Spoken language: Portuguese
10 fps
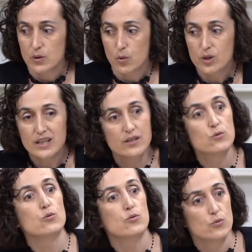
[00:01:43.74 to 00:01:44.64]
O que, que
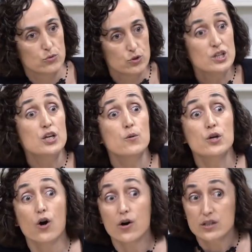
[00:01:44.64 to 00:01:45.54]
o New
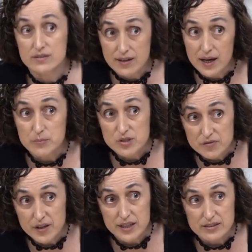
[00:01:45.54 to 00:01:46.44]
York Times
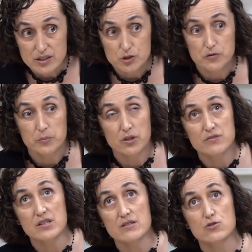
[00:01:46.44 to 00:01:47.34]
fez? Acho que foi
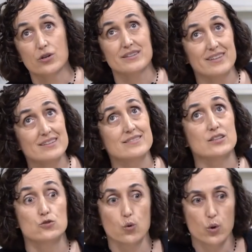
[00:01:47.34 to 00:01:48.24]

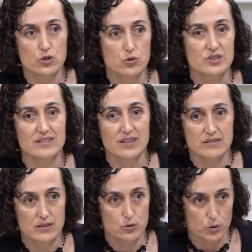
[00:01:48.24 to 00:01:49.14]
1982 ou
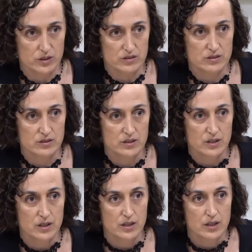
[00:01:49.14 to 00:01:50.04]
72.
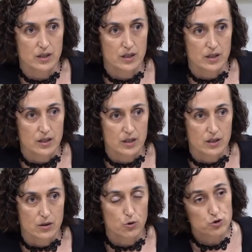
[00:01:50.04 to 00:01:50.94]

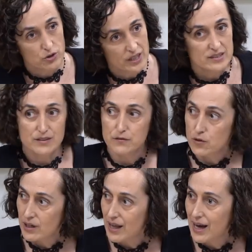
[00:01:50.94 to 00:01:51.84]
O jornalista
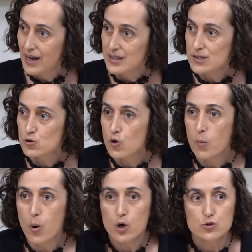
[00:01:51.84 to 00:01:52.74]
foi lá e
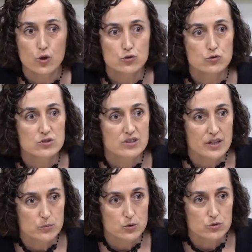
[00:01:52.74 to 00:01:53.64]
somou todos os
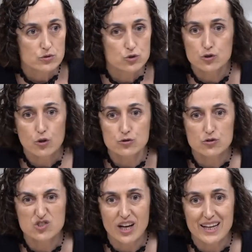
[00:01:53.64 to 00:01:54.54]
termos de todos
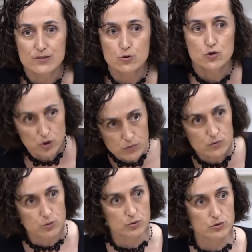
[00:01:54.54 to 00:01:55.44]
os dialetos
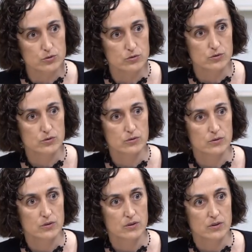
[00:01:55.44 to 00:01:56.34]
juntos.
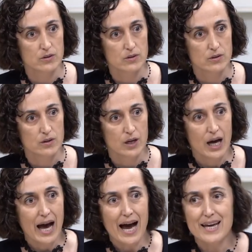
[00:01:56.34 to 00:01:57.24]

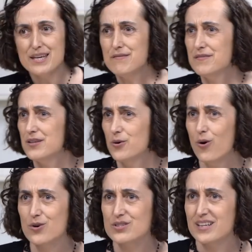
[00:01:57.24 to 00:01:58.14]
Aí
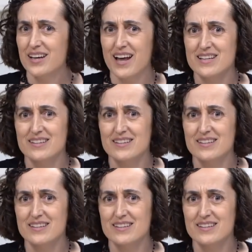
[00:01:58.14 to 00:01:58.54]
virou, sei lá,